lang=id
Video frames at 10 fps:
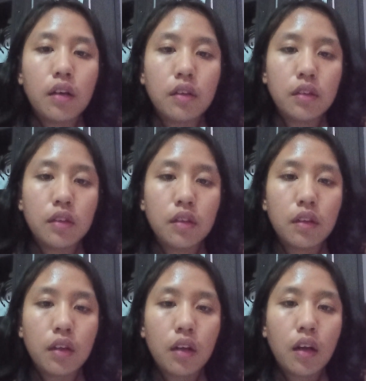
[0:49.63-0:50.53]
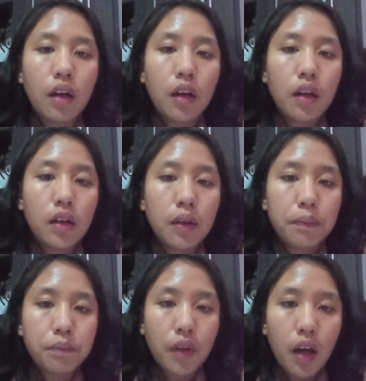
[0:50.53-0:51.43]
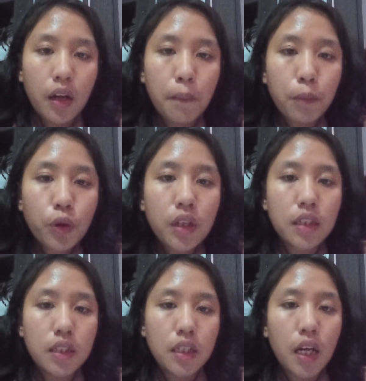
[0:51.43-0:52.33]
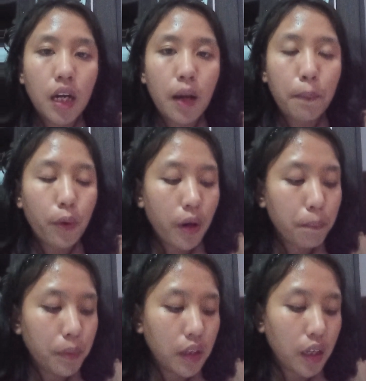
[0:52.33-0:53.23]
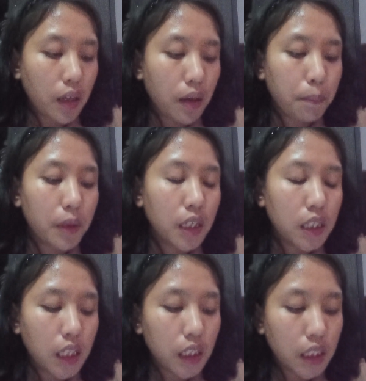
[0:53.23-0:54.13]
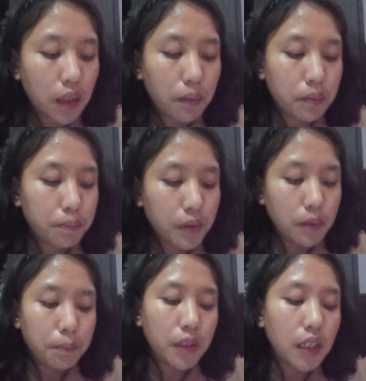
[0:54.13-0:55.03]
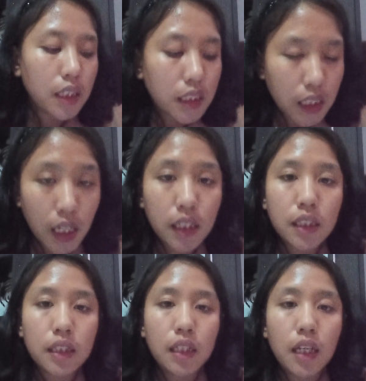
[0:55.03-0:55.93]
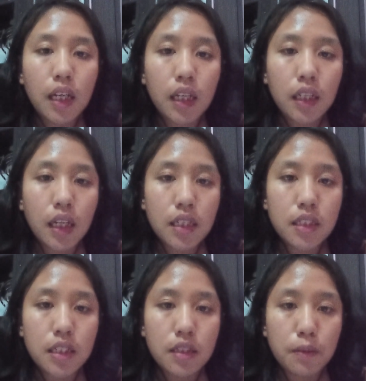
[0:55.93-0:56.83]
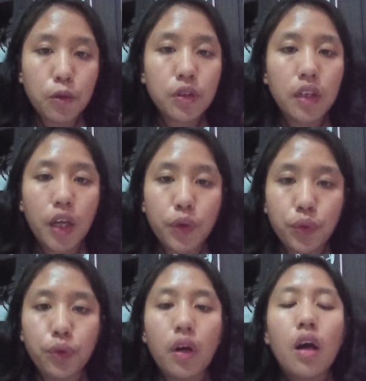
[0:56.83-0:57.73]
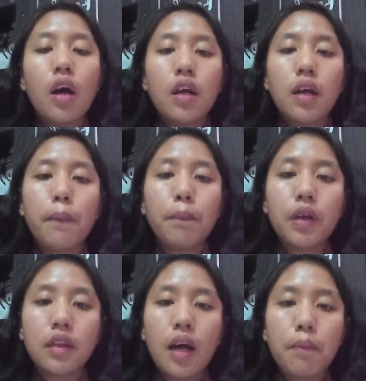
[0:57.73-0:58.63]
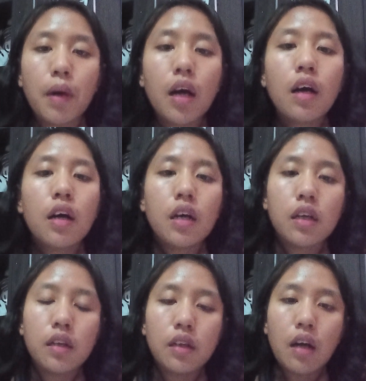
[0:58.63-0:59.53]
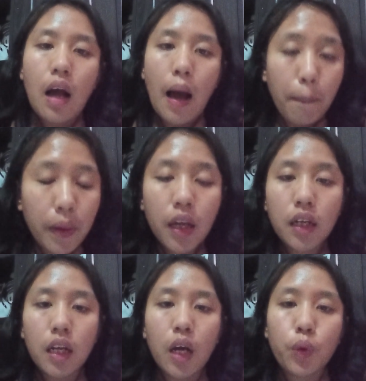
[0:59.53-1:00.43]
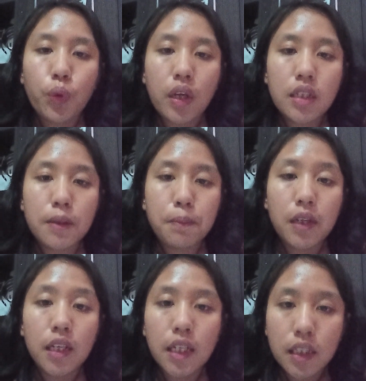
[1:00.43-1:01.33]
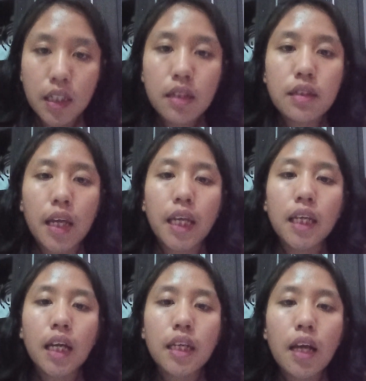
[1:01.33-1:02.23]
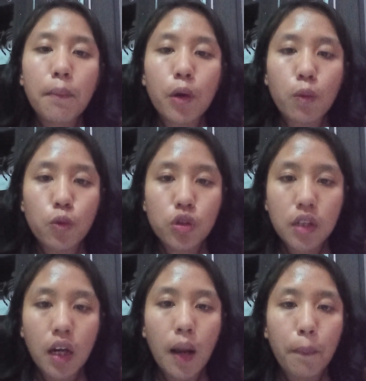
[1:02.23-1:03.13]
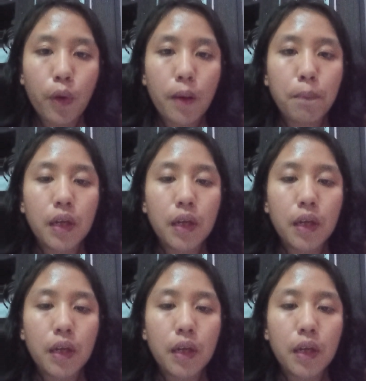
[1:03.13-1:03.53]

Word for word: Uh, adapun isi dari laporan eh, penelitian penelitian tindakan kelas tersebut yaitu yang pertama eh, apa yang dilakukan si peneliti sehingga dia merumuskan laporan